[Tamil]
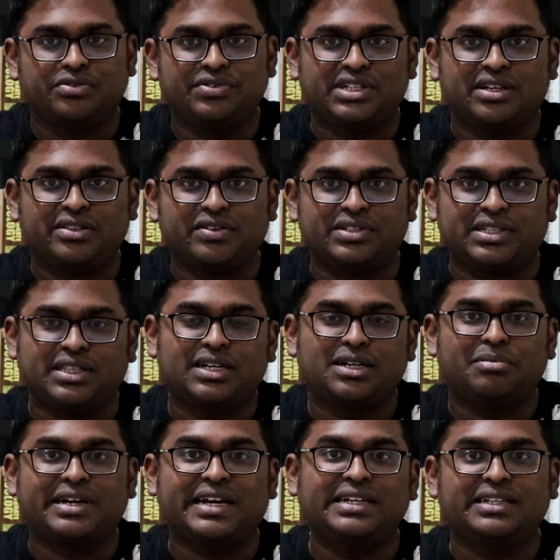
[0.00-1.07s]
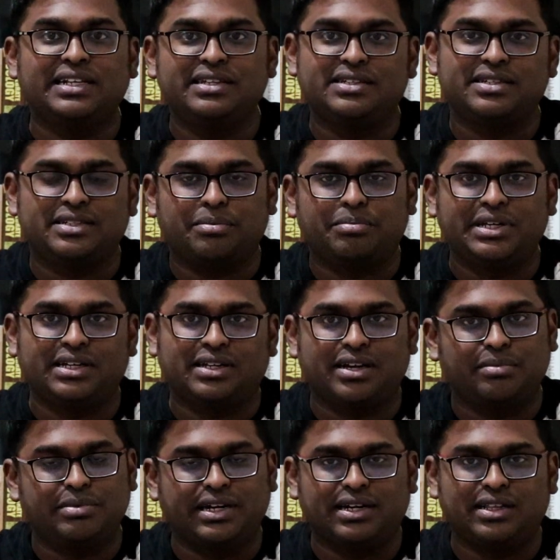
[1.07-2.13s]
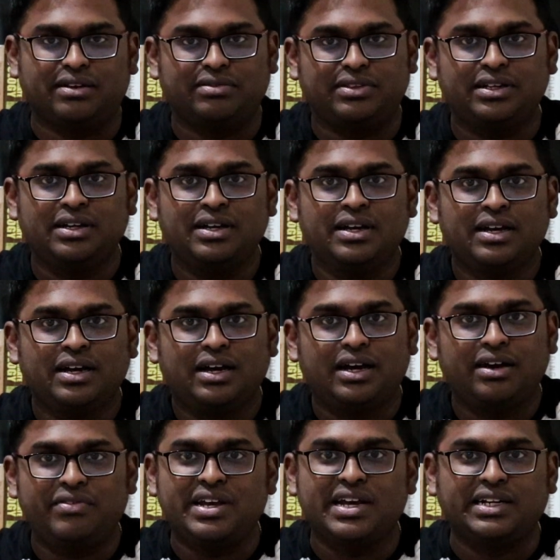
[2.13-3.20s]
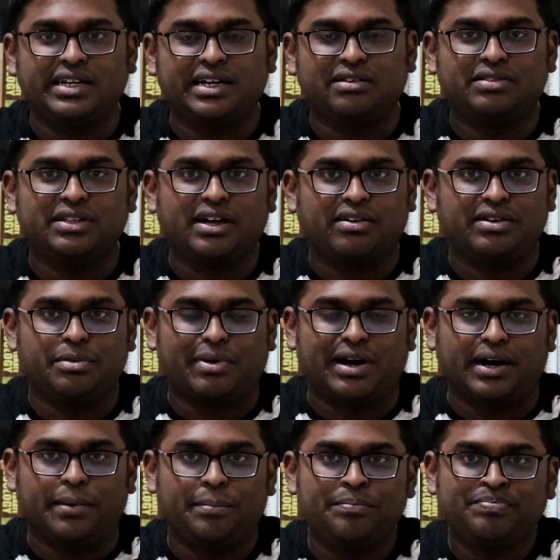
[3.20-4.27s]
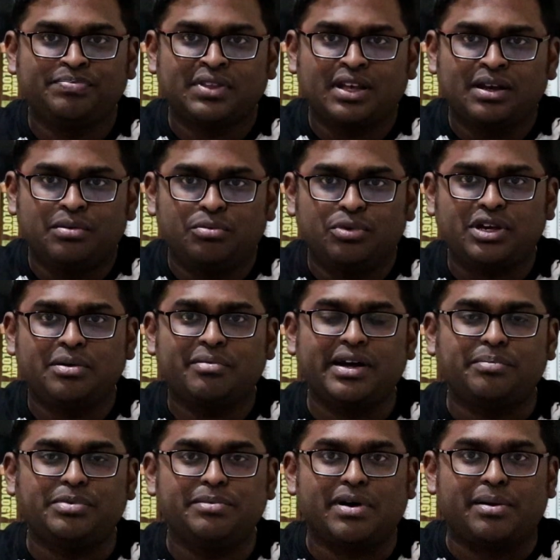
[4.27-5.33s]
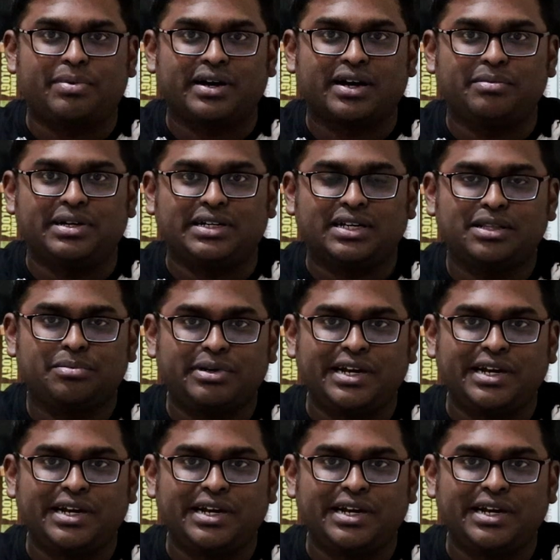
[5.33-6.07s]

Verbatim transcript: ஒரு விஷயத்தை வச்சு தான் நமக்கு இன்டெலிஜென்ஸ் எப்படி இருக்குது அப்படிங்கிறத வந்து விஞ்ஞானிகள் வந்து கவனிப்பாங்க முக்கியமாக எப்படி பார்ப்பாங்க அப்படின்னா அந்த